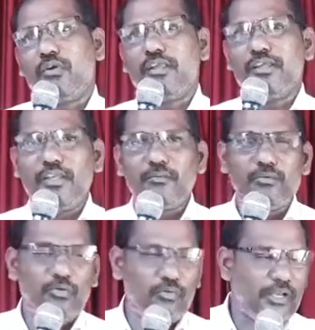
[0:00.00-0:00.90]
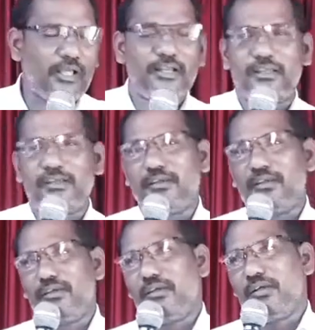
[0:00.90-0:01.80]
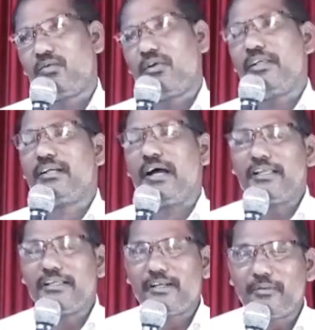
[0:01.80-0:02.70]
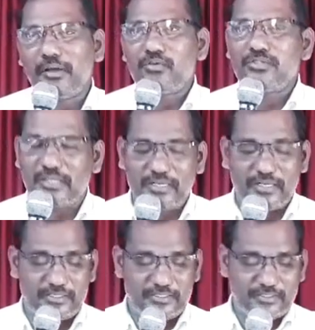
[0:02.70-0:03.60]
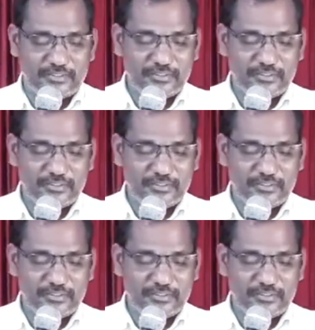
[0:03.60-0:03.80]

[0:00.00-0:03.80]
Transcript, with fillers: కొన్ని ఈవులు ఉండాలి కొన్ని కార్యక్రమాలు జరగాలి